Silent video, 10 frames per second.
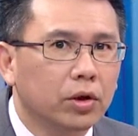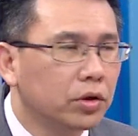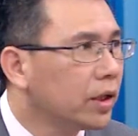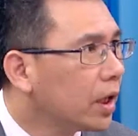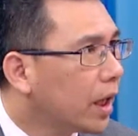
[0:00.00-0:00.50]

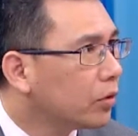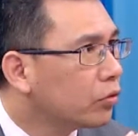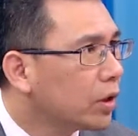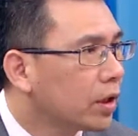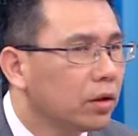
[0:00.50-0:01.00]
就好像刚刚
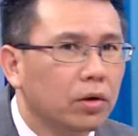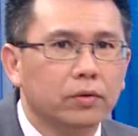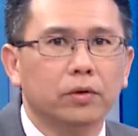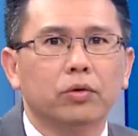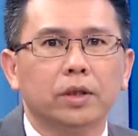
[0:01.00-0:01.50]
苏醒跟投
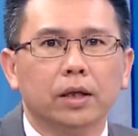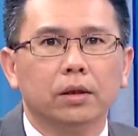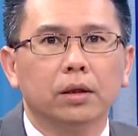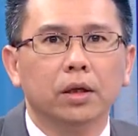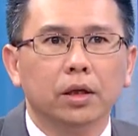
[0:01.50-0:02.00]
资所讲
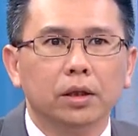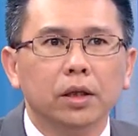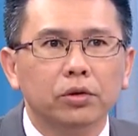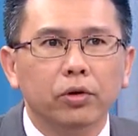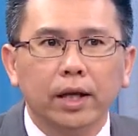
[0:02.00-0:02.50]
的，今
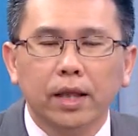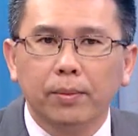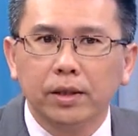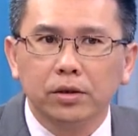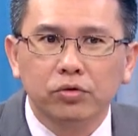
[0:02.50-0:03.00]
天虽然
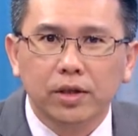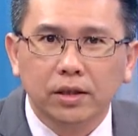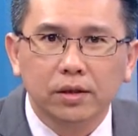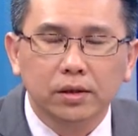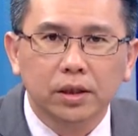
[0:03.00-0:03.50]
大盘指数
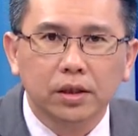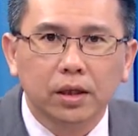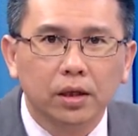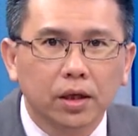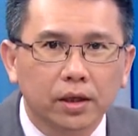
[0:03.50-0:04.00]
涨四十七
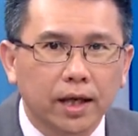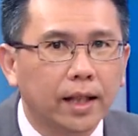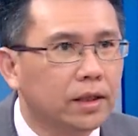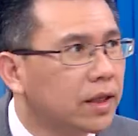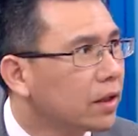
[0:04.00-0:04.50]
点，给
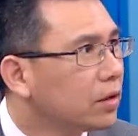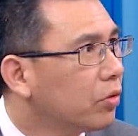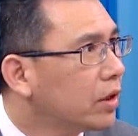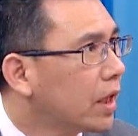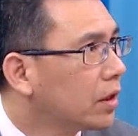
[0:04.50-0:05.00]
你上市
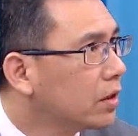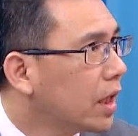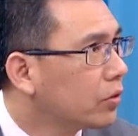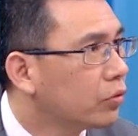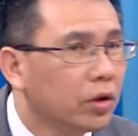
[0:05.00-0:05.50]
柜涨停
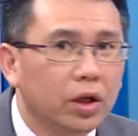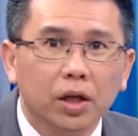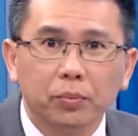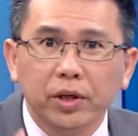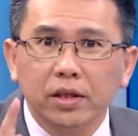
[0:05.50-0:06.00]
加速，
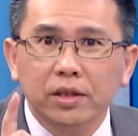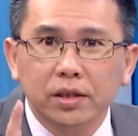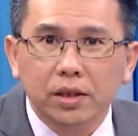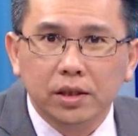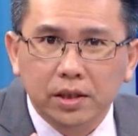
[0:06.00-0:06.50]
比
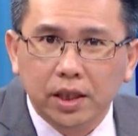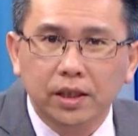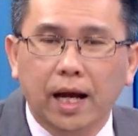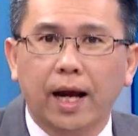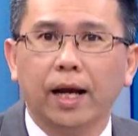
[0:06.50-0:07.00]
四十七
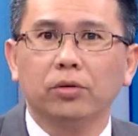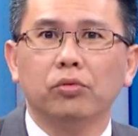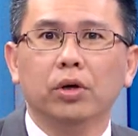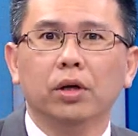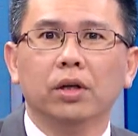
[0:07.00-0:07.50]
档还要
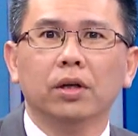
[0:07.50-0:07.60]
多，